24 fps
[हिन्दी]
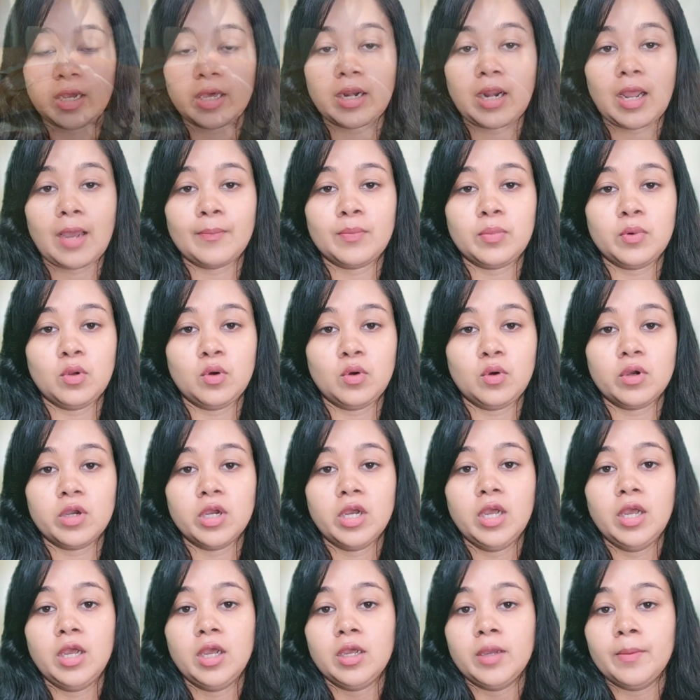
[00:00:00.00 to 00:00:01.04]
है अगर आप
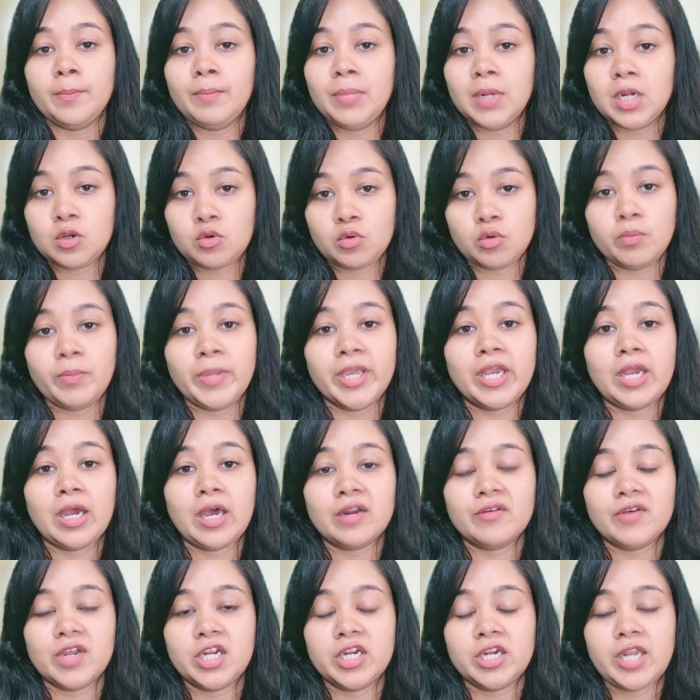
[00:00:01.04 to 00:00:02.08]
लोग बिल्कुल
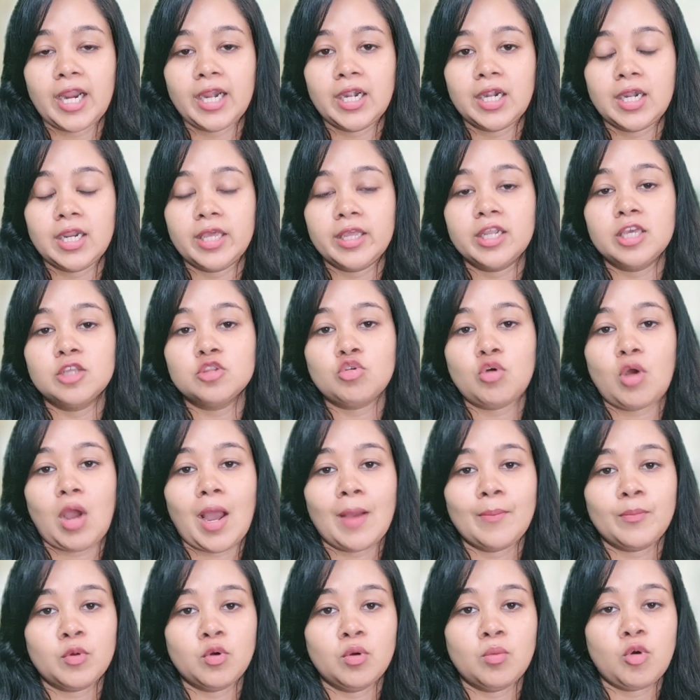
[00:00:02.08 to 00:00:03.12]
बेकार वाली डाइट ले रहे
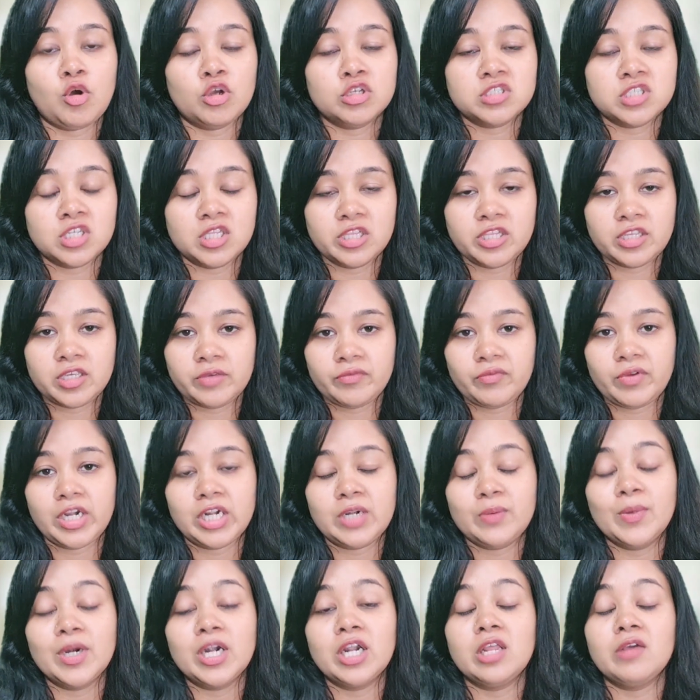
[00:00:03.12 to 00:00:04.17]
हैं तो आपको बहुत
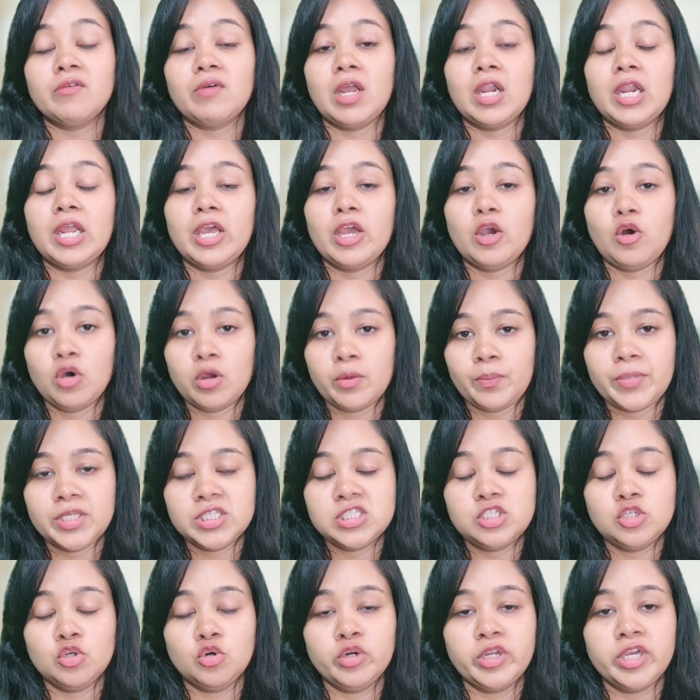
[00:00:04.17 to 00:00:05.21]
जल्दी वेट बढ़ने वाला है
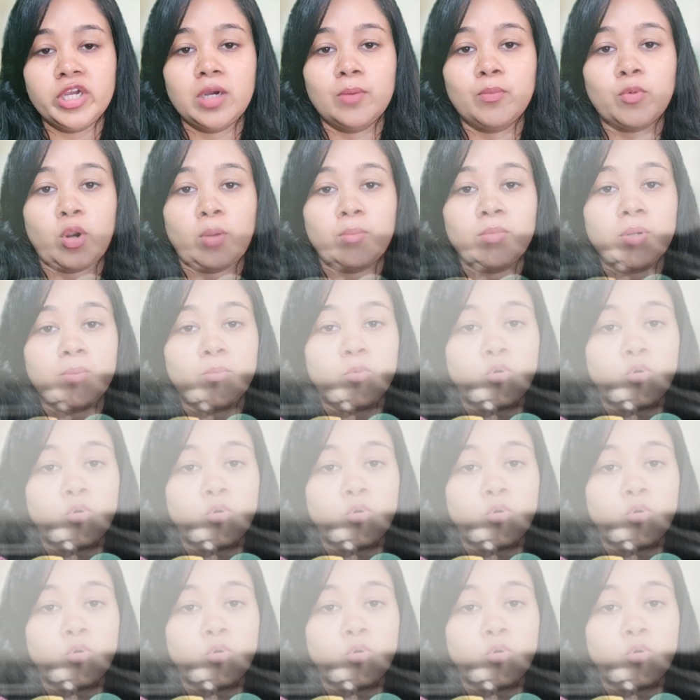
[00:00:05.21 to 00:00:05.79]
और पीसीओडी का